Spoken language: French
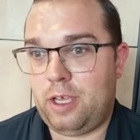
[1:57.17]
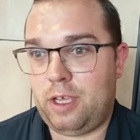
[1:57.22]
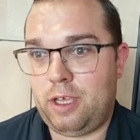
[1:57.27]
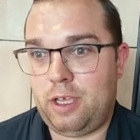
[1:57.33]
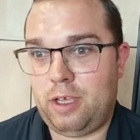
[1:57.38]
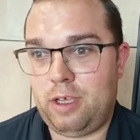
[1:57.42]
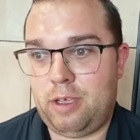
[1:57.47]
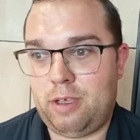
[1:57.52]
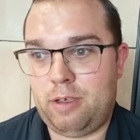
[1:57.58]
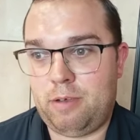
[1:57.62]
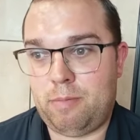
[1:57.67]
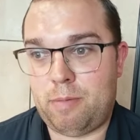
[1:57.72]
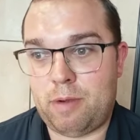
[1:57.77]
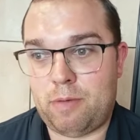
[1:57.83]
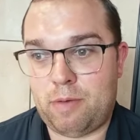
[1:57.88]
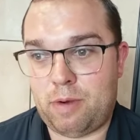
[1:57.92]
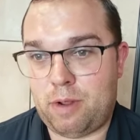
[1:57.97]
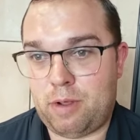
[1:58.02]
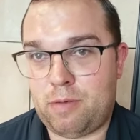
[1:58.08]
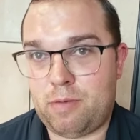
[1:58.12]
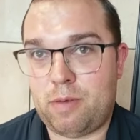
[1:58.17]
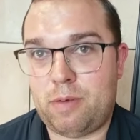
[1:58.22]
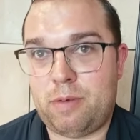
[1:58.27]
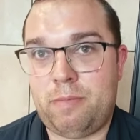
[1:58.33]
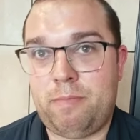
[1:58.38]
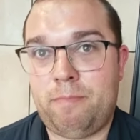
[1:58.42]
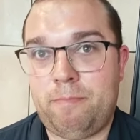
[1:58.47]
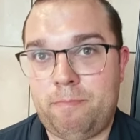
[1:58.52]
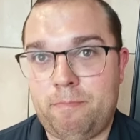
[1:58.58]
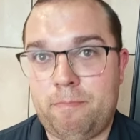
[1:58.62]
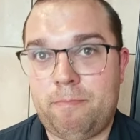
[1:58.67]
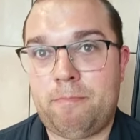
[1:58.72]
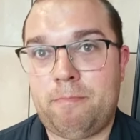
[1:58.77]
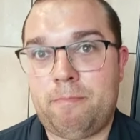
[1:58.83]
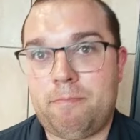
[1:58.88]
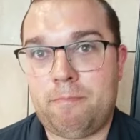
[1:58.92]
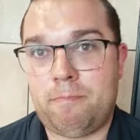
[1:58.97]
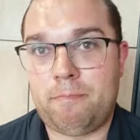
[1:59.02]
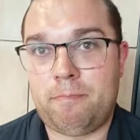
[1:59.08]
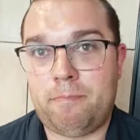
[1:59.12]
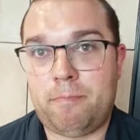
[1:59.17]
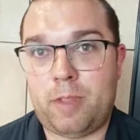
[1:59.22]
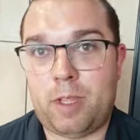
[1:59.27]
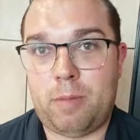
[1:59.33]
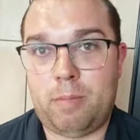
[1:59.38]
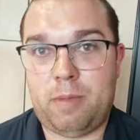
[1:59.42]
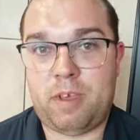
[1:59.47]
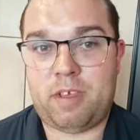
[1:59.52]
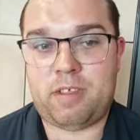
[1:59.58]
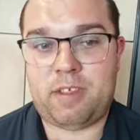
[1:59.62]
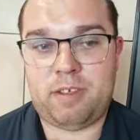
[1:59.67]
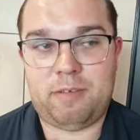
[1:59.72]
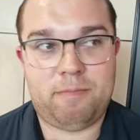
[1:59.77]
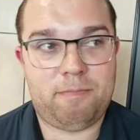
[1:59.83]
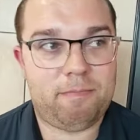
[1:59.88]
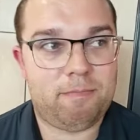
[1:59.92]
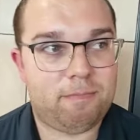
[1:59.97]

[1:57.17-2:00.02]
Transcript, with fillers: Et ben voilà quoi. Merci.